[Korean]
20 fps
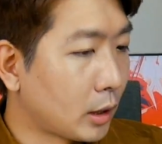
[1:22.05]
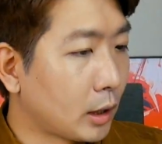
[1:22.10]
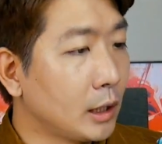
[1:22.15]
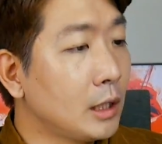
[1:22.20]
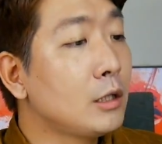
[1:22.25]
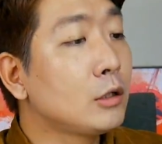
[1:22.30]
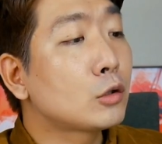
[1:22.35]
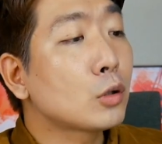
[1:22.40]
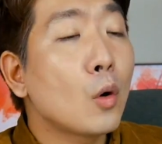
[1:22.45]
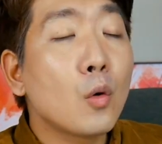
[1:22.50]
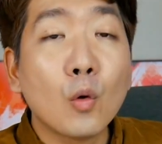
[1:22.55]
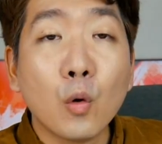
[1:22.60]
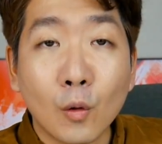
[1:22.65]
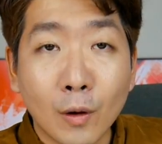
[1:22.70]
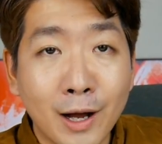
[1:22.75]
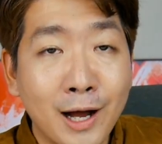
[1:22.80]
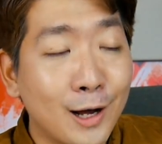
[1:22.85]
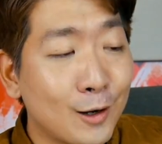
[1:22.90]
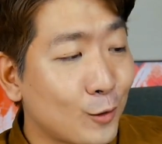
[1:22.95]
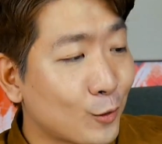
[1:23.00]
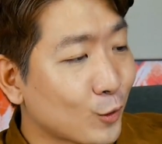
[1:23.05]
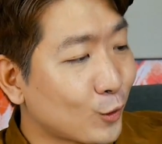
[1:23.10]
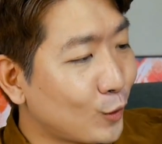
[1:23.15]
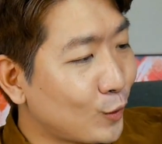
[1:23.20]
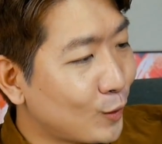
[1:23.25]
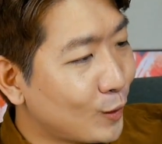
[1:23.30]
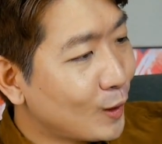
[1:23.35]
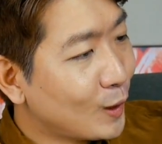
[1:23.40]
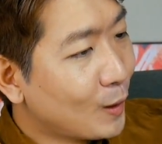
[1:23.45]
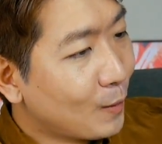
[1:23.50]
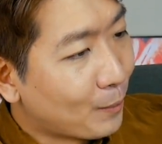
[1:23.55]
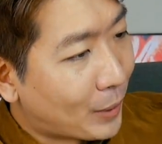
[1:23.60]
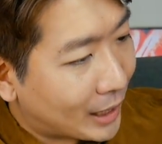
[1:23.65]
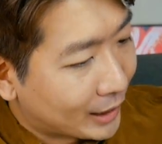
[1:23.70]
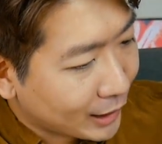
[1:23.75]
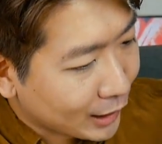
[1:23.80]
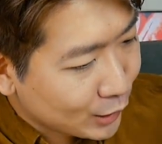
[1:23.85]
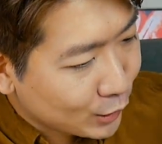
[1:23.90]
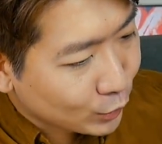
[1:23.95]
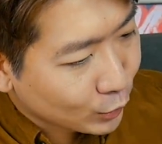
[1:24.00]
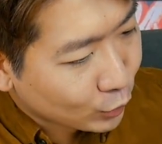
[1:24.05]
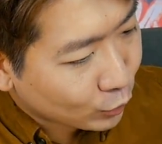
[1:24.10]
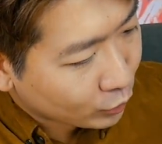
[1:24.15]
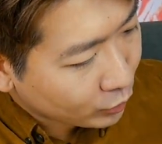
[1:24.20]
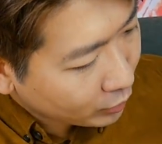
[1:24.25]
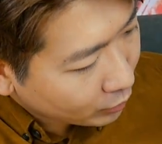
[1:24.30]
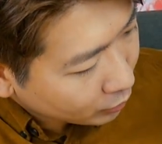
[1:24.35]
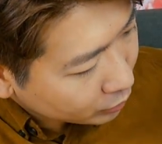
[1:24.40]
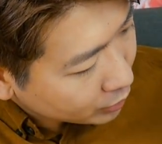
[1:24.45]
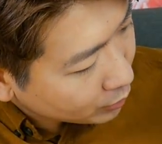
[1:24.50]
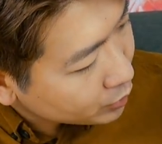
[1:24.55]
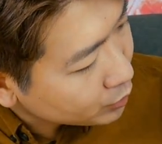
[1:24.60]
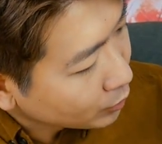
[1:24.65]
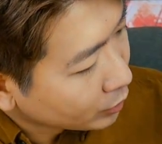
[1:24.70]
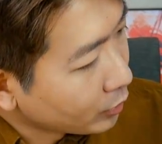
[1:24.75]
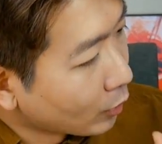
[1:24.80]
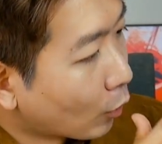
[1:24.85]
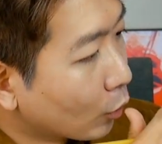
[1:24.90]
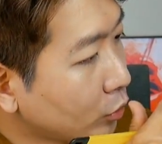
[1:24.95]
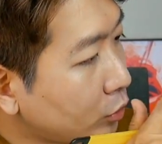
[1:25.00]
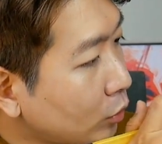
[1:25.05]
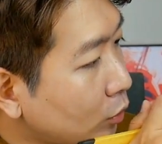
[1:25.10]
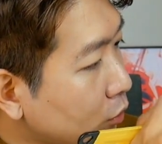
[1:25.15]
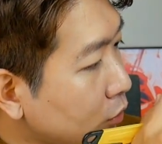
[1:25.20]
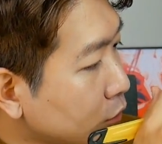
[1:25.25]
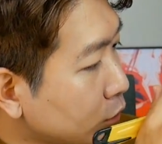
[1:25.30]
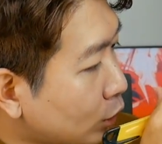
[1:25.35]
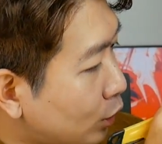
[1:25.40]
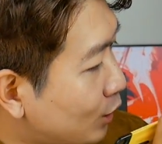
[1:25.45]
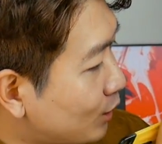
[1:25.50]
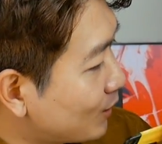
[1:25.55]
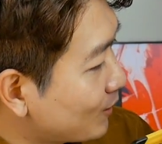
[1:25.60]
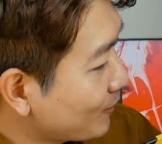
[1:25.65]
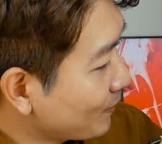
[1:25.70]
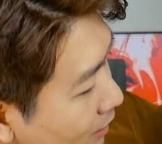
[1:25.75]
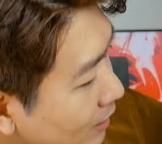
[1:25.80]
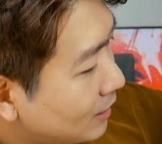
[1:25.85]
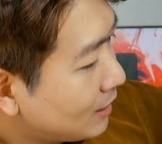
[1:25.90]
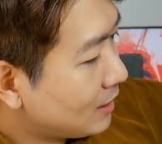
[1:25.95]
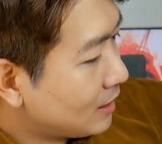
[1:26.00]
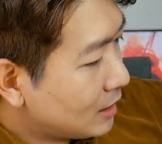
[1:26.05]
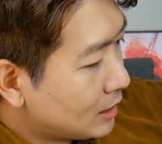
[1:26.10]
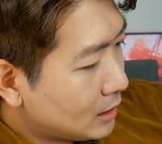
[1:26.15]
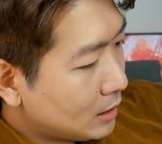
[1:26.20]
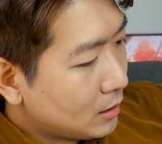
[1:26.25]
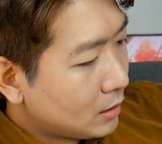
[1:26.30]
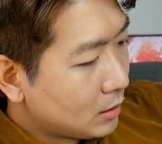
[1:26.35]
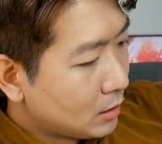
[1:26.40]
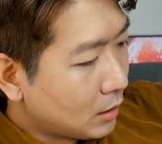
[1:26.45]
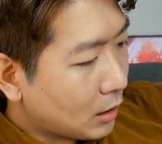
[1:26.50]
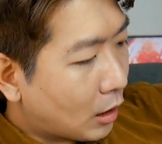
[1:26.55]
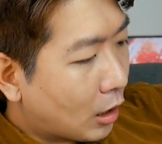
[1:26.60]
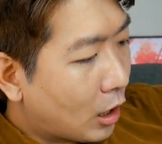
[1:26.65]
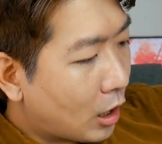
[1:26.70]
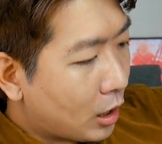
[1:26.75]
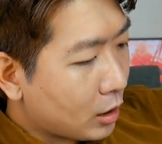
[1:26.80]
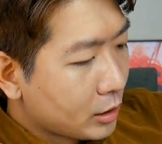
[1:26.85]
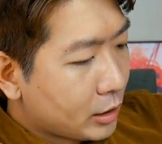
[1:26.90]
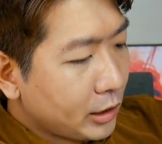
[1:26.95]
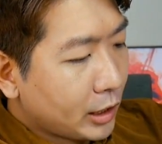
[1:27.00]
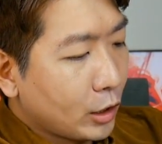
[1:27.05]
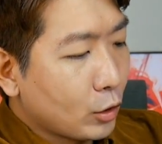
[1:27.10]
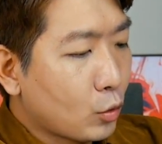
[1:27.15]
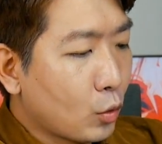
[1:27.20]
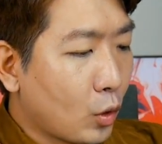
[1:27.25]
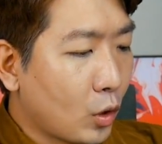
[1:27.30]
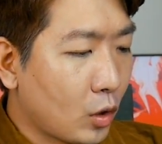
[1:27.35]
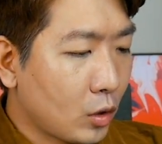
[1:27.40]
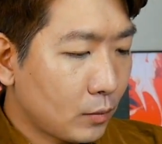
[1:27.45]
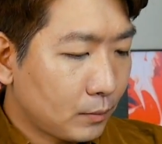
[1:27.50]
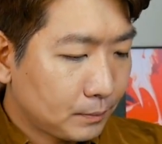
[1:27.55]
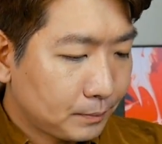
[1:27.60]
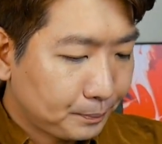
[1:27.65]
인천공항으로 받았어요. 어, 잠시만, 이게 어디로 뜯어? 어, 그리고